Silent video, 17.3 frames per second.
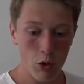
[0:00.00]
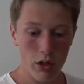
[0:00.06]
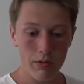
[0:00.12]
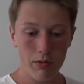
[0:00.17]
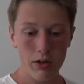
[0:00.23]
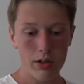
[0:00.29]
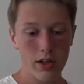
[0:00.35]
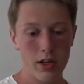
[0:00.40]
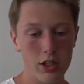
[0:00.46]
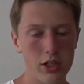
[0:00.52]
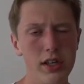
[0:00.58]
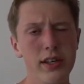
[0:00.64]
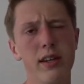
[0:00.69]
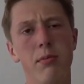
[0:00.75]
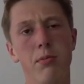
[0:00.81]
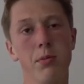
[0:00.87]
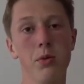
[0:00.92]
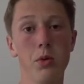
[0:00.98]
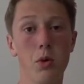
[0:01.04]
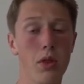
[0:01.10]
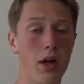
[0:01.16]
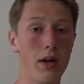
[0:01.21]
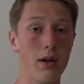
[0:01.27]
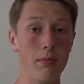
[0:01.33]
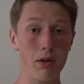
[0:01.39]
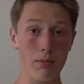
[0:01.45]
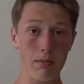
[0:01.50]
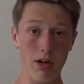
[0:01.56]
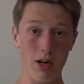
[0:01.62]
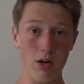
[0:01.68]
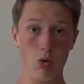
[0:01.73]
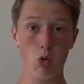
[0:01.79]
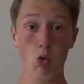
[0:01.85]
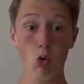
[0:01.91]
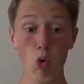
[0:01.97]
und dann würde ich sagen, stelle ich den Bluetooth-Adapter
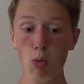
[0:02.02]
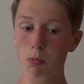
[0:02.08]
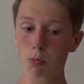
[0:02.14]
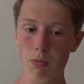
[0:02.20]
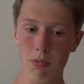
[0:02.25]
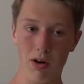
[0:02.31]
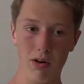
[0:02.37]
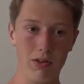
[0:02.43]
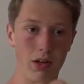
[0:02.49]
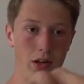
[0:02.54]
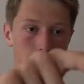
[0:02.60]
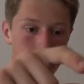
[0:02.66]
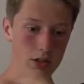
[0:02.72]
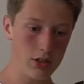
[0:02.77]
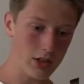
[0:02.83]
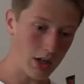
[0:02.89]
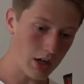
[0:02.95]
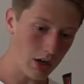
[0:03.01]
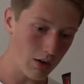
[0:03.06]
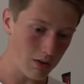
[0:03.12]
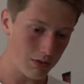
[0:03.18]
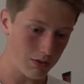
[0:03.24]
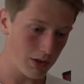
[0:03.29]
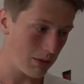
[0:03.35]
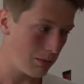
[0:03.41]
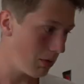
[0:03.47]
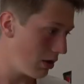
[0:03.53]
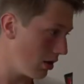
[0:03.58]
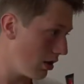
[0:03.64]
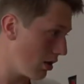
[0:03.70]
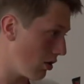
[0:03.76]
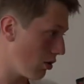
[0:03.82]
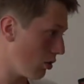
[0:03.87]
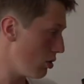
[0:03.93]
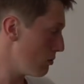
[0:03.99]
mal oben auf den Tisch drauf, damit
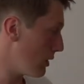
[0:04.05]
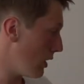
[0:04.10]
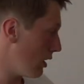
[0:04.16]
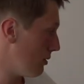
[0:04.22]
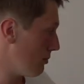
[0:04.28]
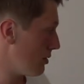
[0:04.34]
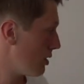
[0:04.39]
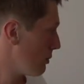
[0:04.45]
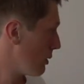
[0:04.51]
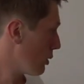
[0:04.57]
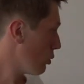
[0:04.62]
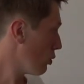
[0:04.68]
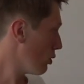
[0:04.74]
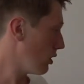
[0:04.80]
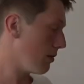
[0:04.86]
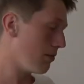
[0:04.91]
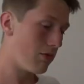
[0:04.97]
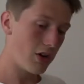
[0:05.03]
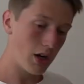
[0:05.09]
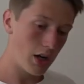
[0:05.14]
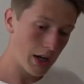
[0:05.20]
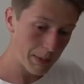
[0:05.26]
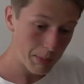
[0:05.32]
ich auch überall im Zimmer guten Empfang